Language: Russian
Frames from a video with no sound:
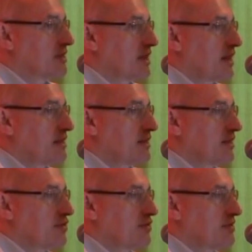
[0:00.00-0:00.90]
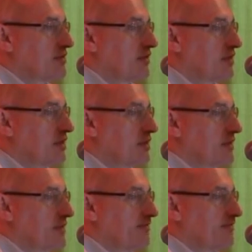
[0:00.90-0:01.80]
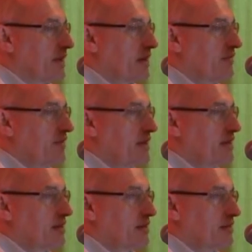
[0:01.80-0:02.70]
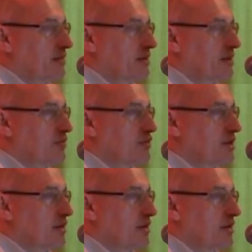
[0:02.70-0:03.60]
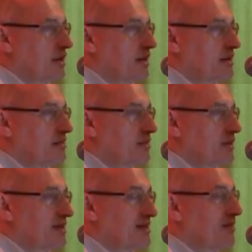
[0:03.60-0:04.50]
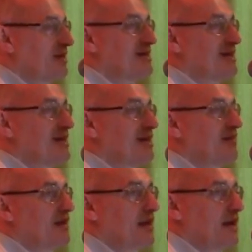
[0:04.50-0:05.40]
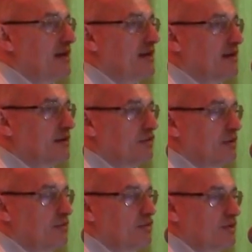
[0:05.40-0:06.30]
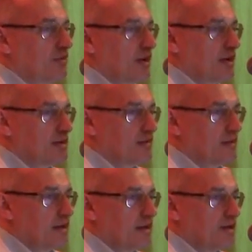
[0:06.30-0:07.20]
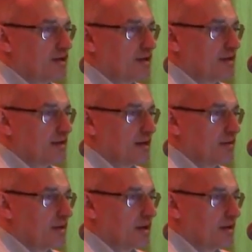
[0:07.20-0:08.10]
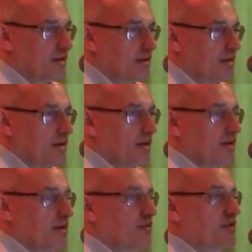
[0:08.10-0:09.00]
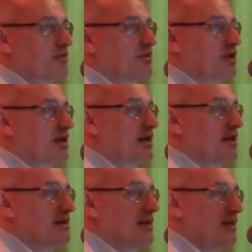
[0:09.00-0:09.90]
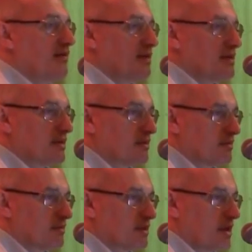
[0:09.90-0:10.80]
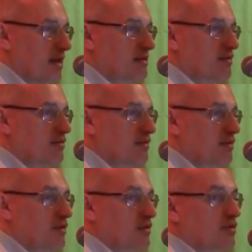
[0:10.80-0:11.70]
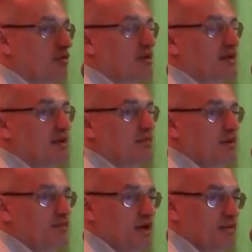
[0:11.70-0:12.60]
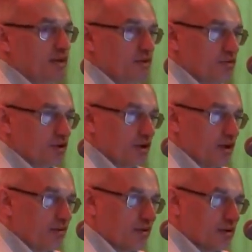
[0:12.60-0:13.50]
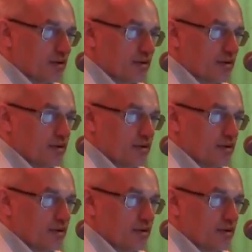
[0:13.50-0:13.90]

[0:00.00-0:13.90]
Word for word: заразное чувство конфликта, потому что эгоизм — это самое сильное влияние, которое мы можем оказывать на личности, на людей. Допустим, человек разгневался, сразу тот, с кем мы общаемся, тоже гневается.